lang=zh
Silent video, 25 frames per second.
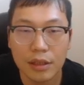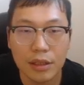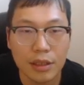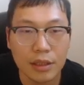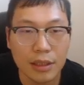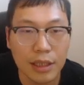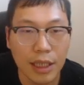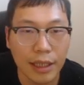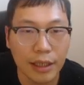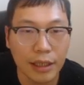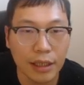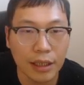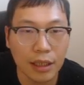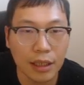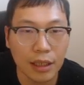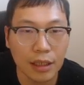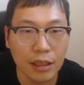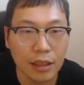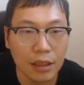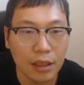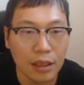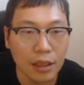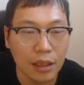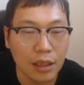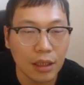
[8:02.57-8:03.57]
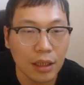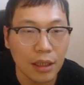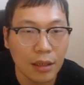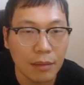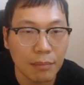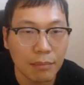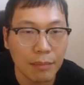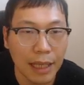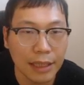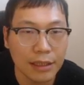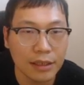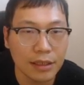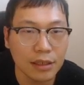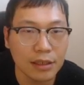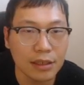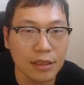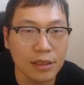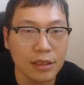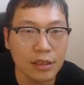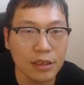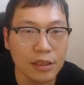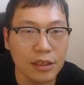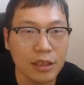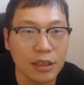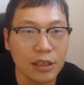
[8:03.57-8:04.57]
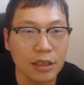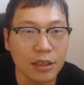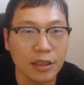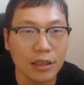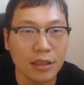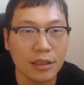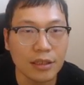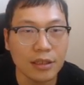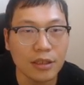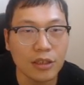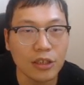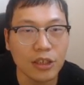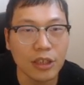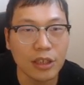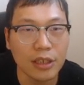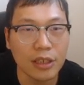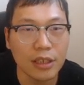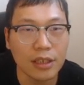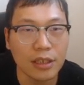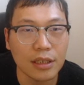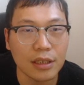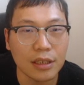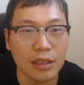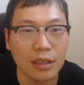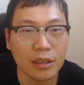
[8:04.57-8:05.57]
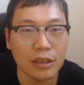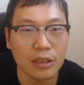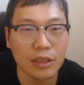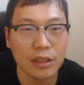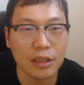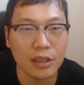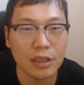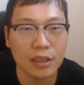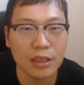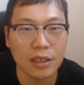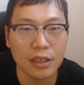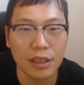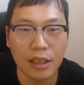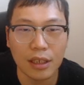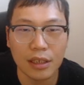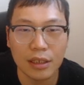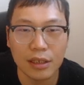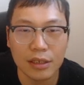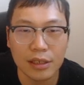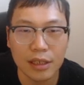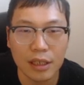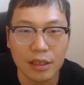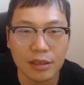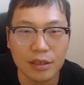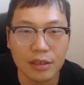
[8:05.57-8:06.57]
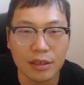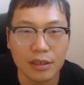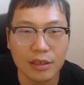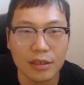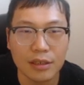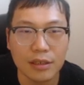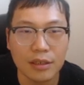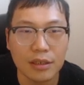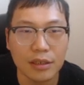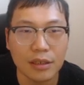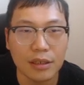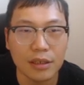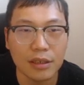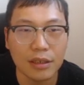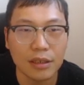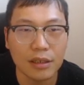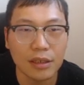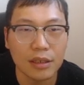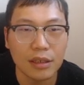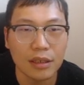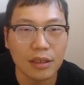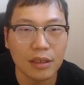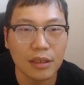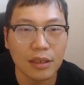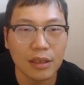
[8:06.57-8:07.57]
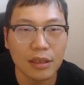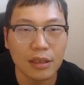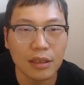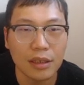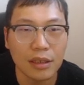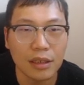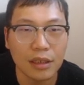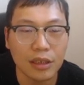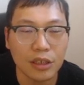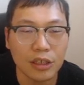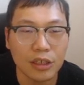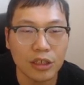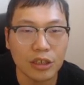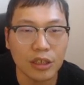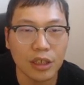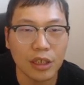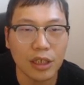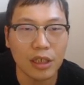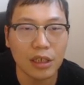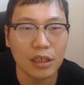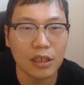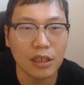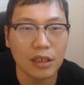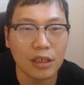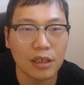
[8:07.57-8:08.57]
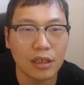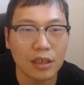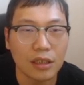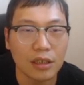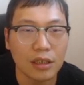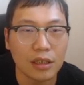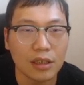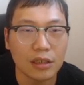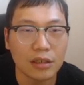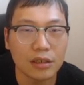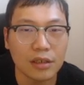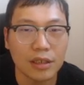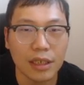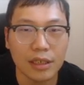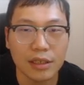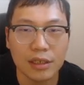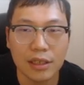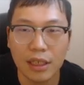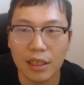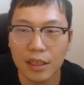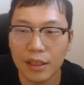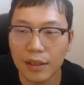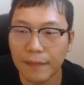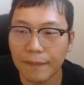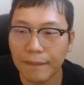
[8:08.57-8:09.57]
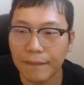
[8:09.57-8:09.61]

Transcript: 下一个，马 g 七车 e 四车 e 车 e 一了，象 c 四啊，吃掉，再将。